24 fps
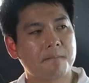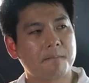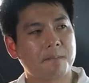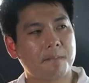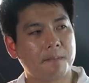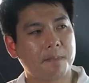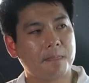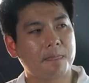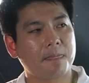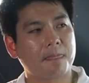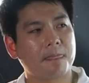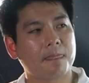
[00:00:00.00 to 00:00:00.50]

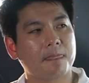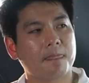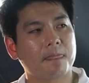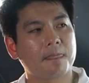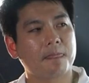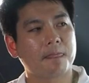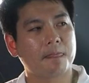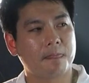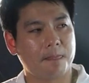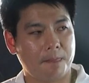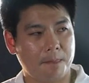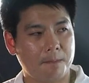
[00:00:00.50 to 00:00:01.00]
tuyển Đức
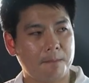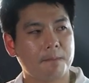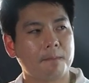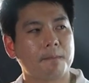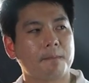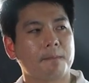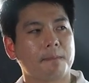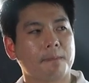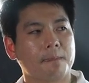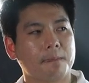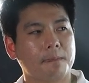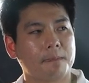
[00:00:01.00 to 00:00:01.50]
chấp ạ.
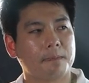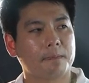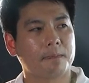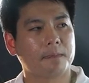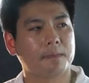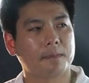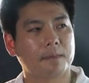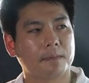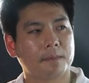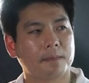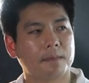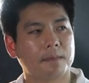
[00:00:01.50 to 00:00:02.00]
À. Đội tuyển Đức